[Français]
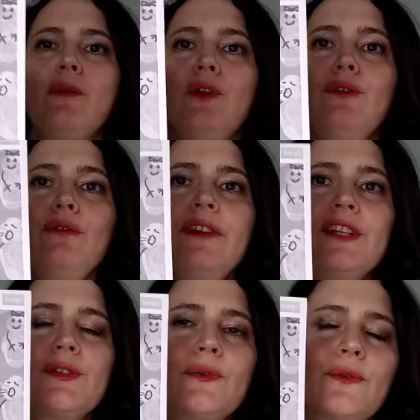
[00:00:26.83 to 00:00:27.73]
une nouvelle
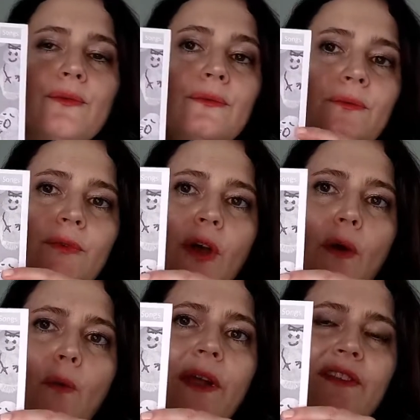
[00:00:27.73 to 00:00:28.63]
chanson,
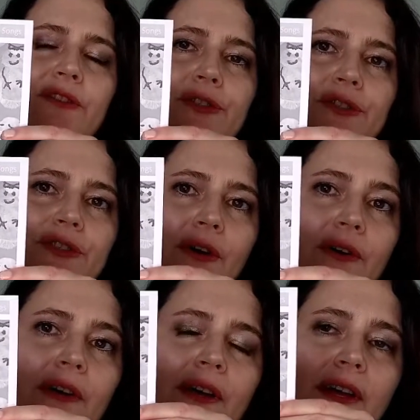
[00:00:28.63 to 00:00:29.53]
Winter
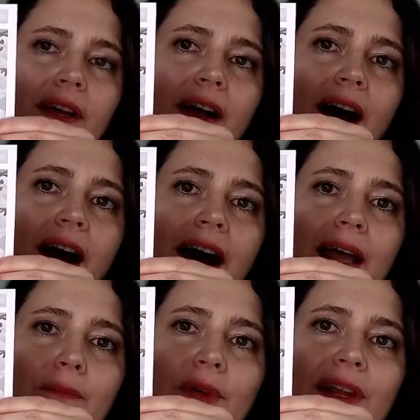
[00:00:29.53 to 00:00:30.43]
Song,
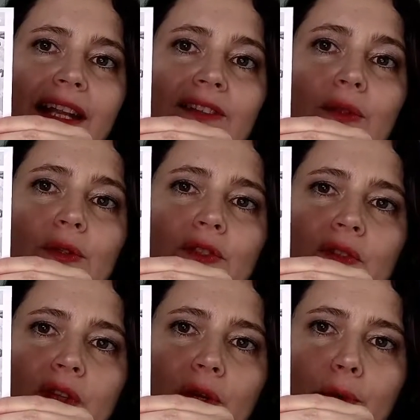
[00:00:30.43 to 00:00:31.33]
I'm a little
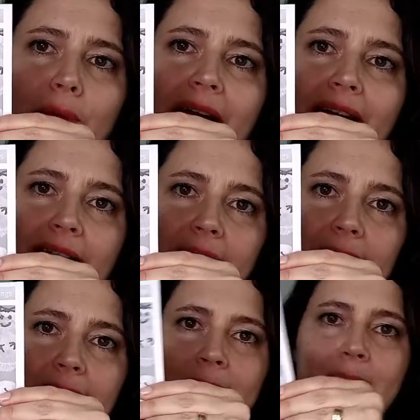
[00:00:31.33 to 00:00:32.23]
snowman.
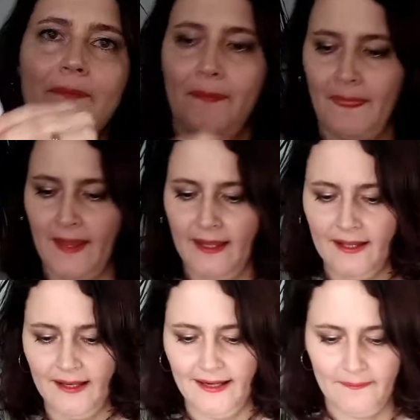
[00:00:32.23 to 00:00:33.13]

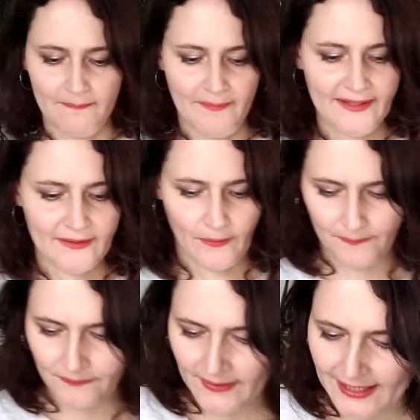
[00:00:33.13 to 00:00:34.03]
Maintenant,
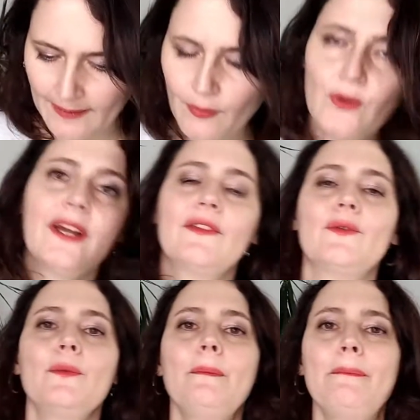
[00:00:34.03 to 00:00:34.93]
la
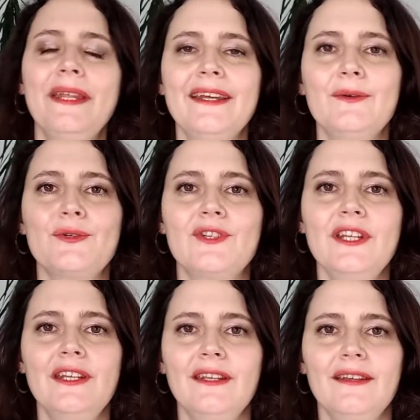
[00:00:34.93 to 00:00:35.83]
progression
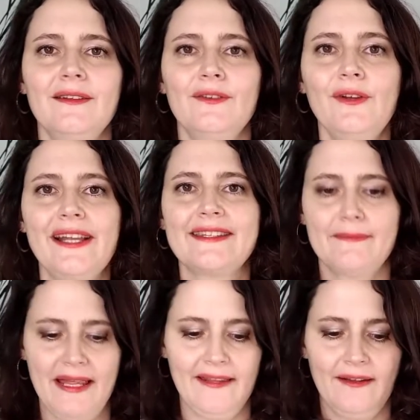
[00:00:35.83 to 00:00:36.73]
pédagogique de la
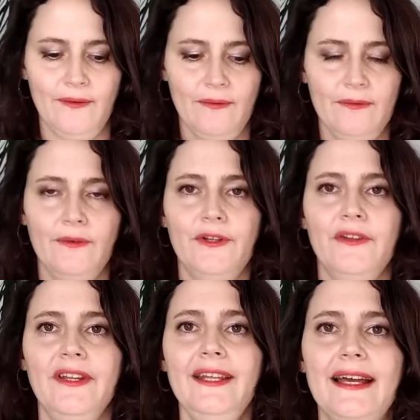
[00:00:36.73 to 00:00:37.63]
semaine. On
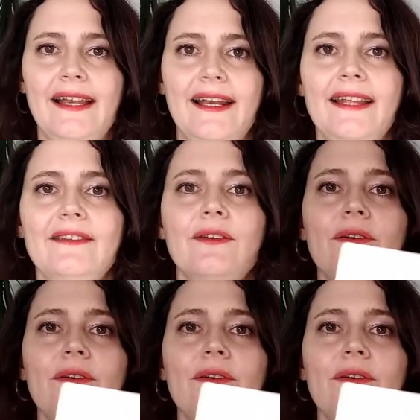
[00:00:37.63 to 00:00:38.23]
en est à la lettre